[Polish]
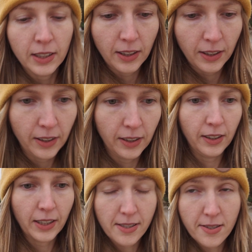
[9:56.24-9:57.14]

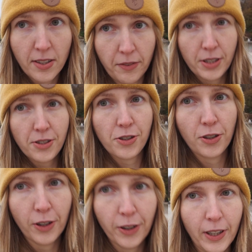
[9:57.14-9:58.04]
I jak zastanawiacie się,
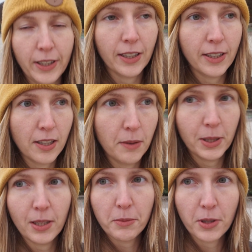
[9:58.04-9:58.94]
o, o jaki
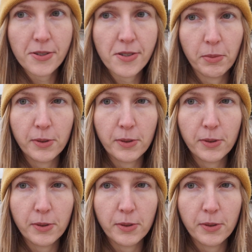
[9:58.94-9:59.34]
temat ja mogę sobie